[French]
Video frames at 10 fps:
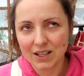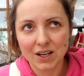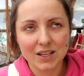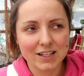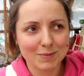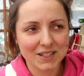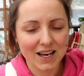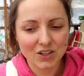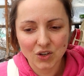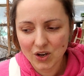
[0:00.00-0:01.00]
qu'il
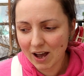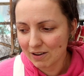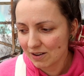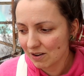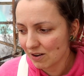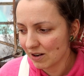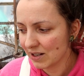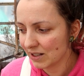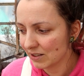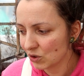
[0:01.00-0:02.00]
expliquait que euh,
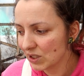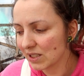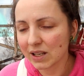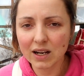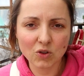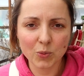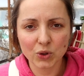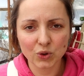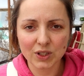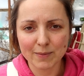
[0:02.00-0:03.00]
toutes les terres n'ont pas
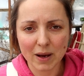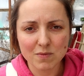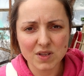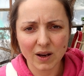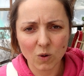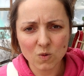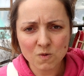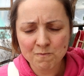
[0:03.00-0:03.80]
toutes les mêmes minéraux.